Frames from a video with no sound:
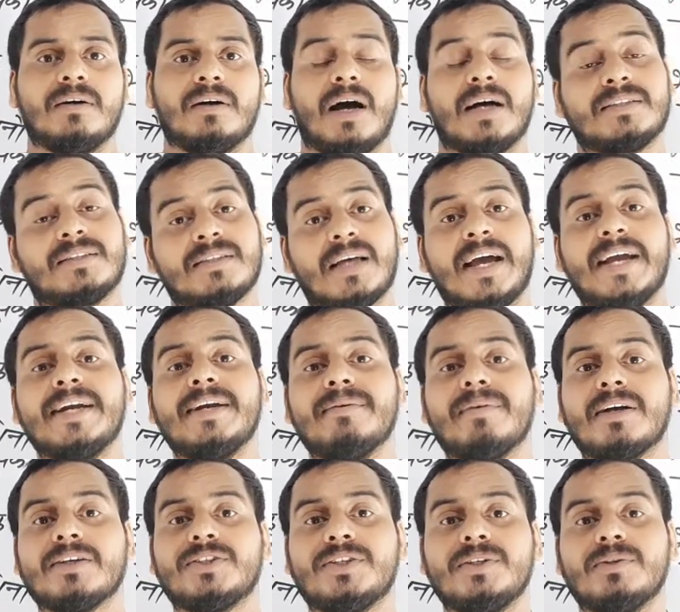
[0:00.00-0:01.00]
अस्थाई
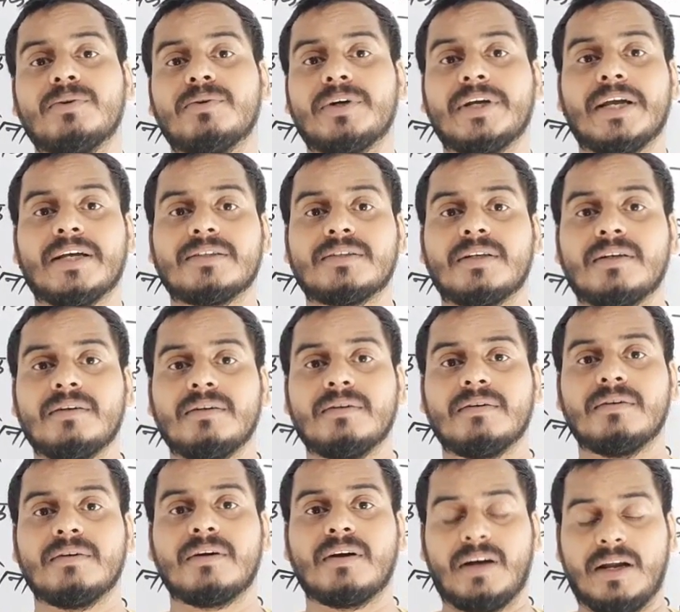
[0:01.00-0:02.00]
निवासी हो गया सर
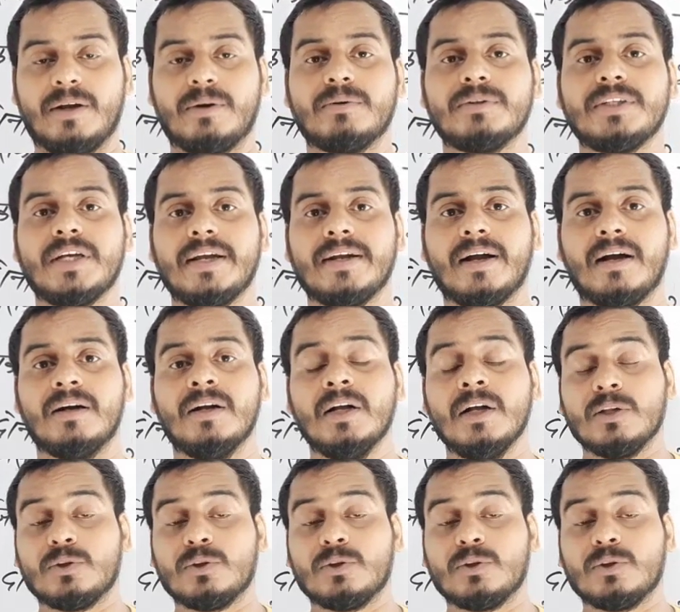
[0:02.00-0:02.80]
क्लियर हो जाएगा